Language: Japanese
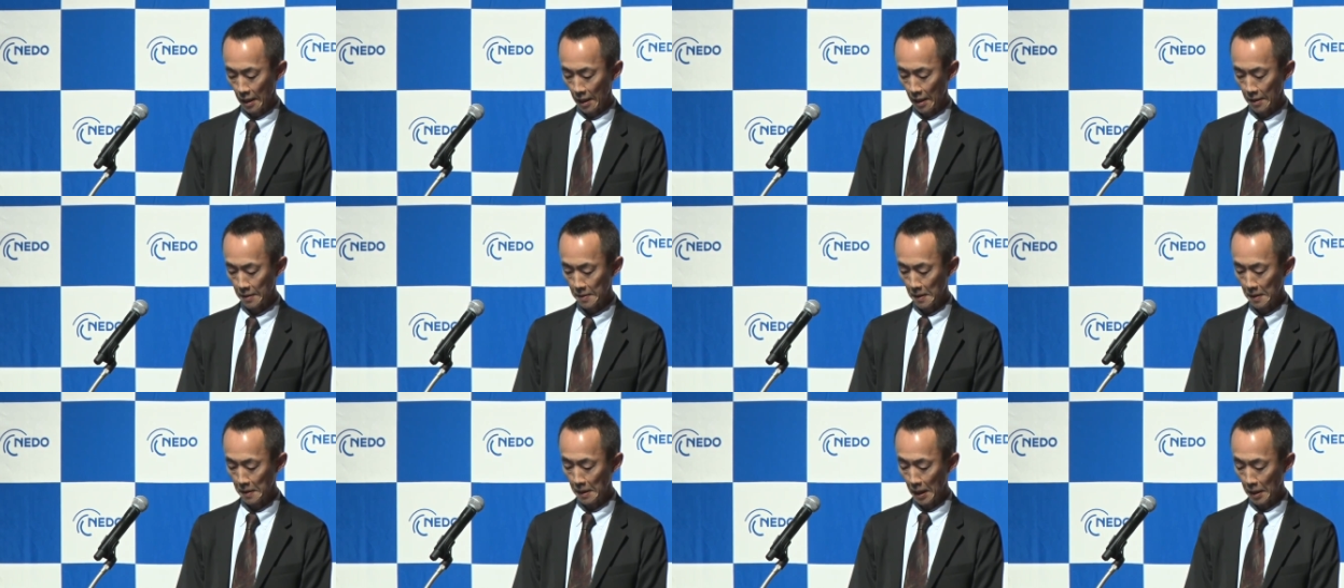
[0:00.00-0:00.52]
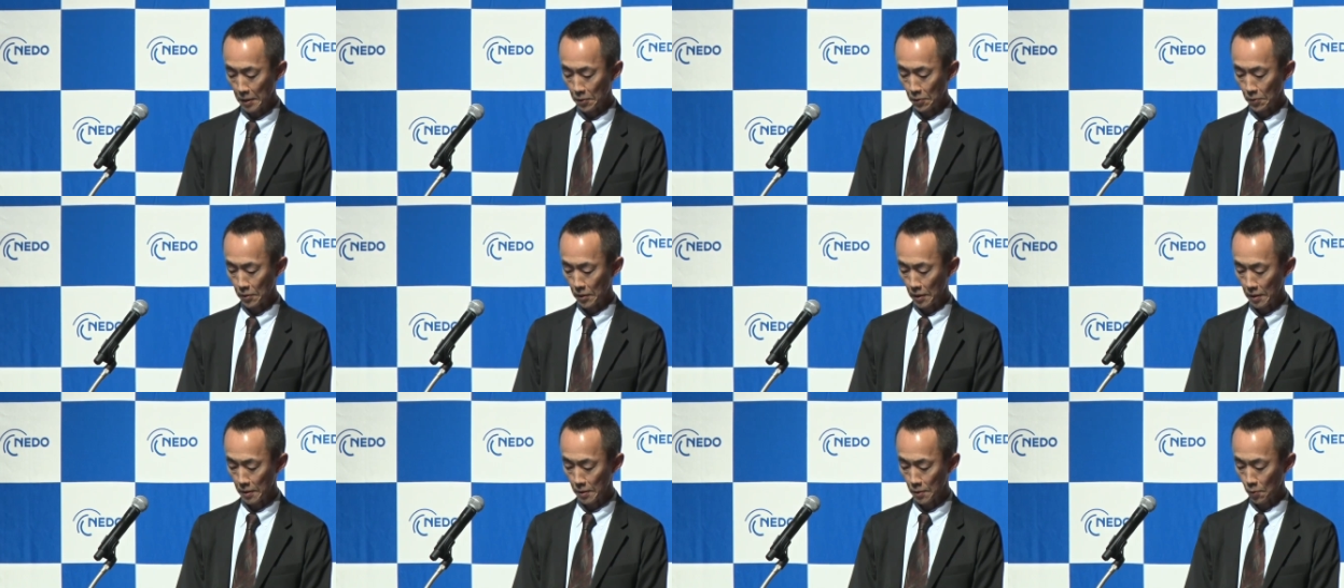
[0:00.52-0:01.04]
世界の
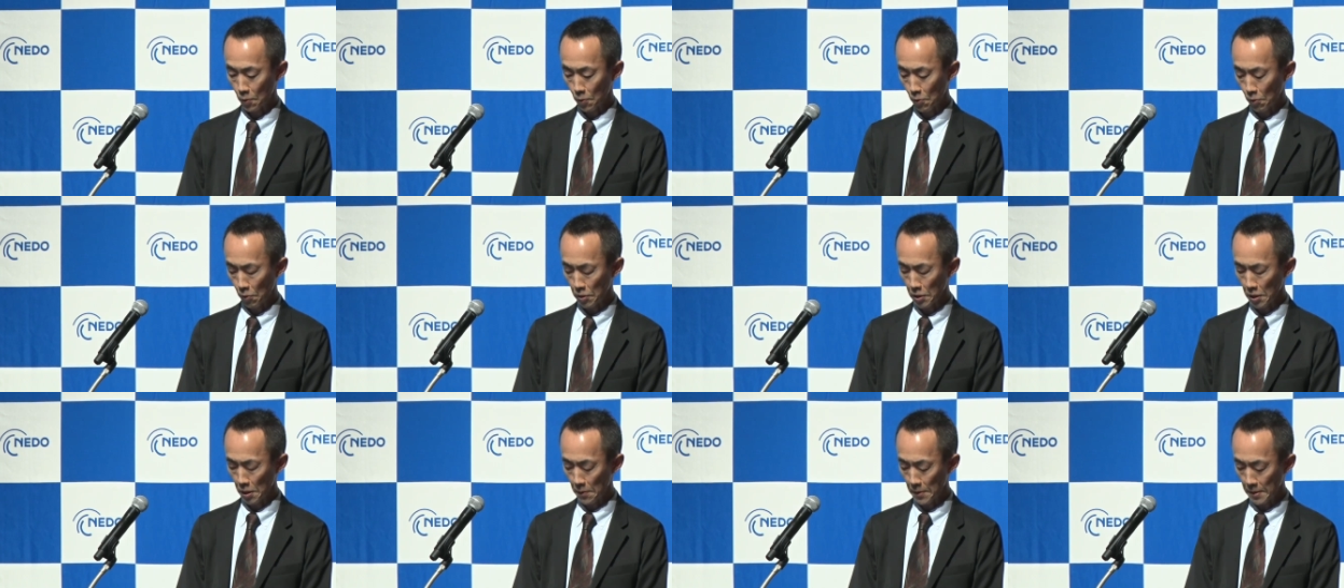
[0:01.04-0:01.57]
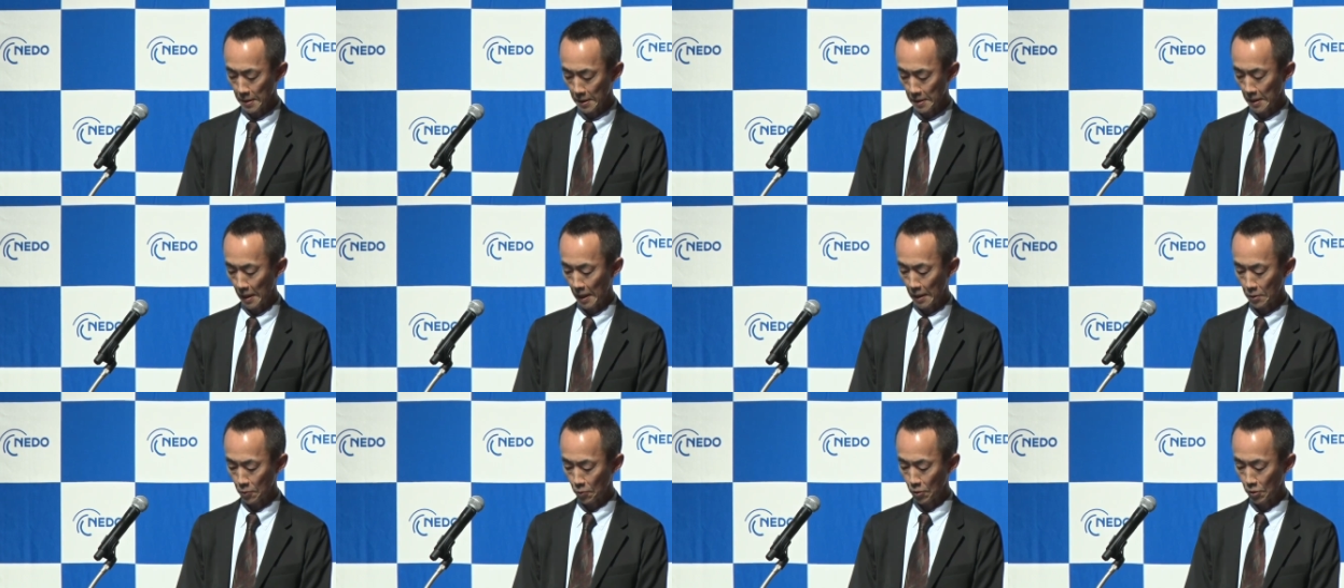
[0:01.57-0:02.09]
技術動向に合わせた
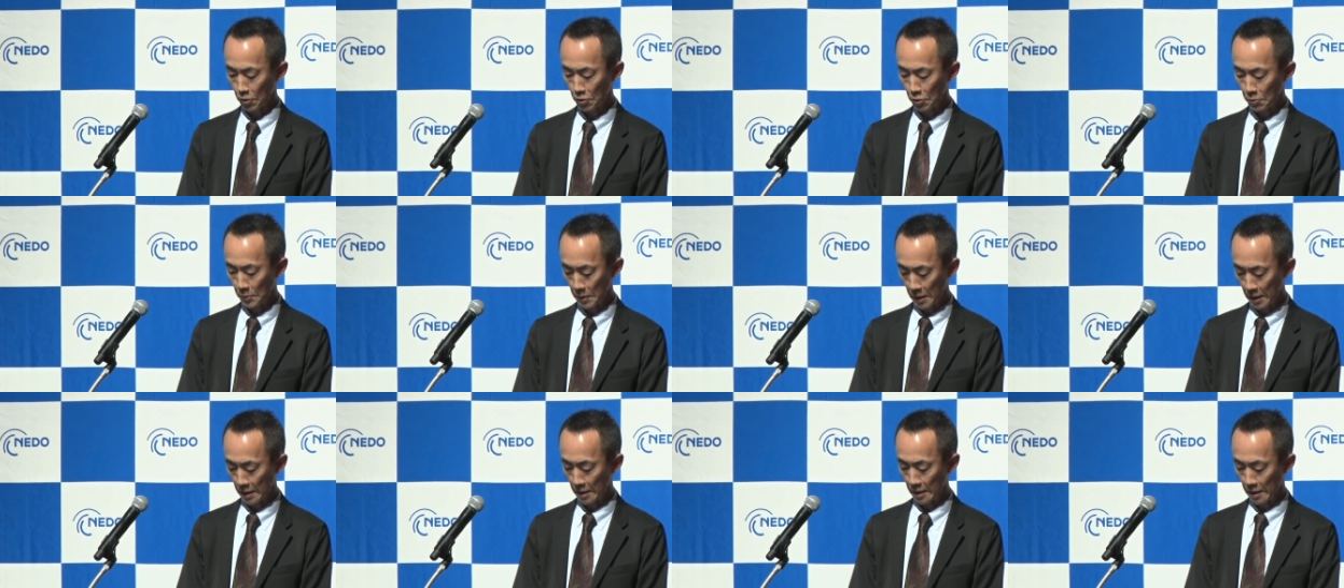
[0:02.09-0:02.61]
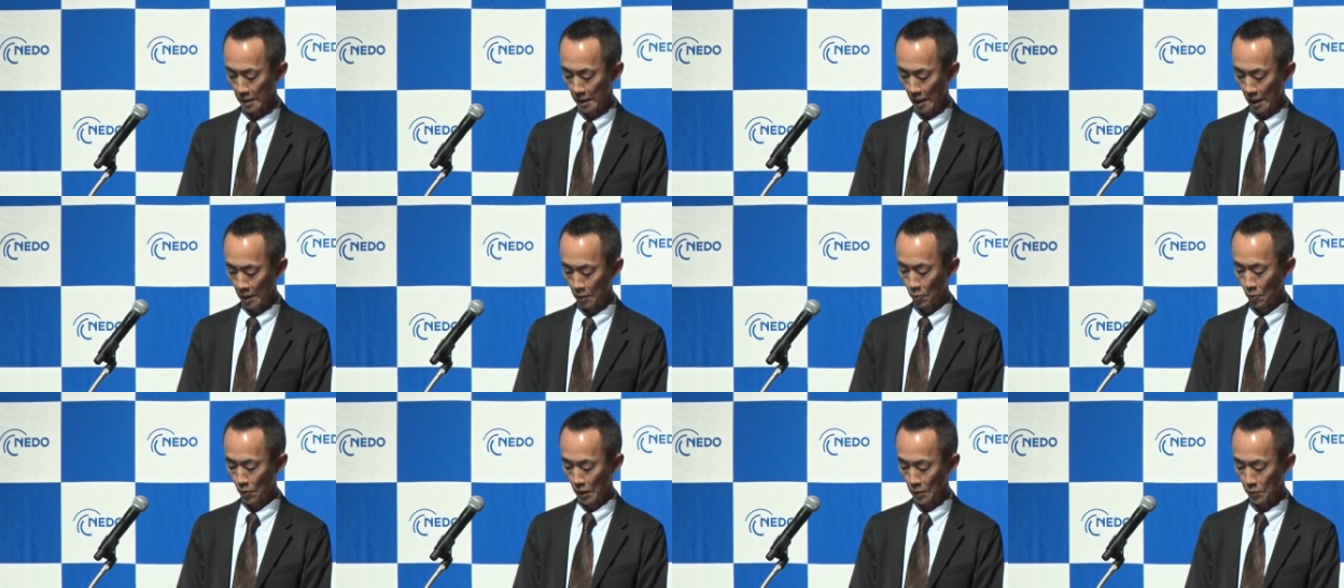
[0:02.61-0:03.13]
取り組み
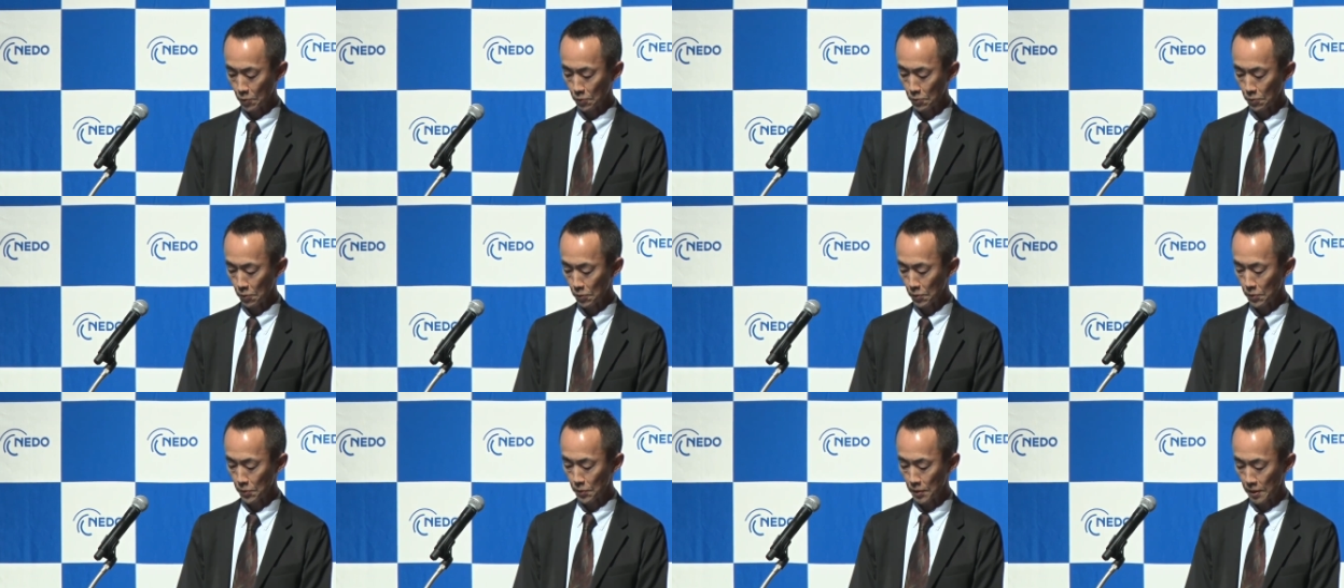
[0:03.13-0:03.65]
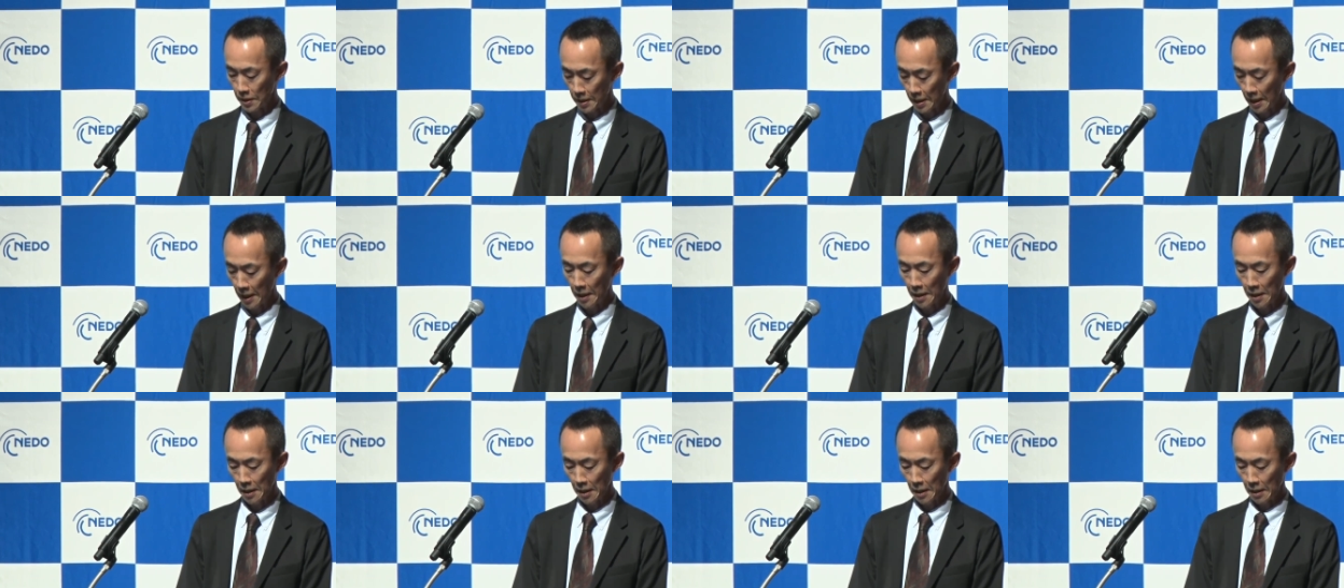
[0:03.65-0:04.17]
の加速を通じて、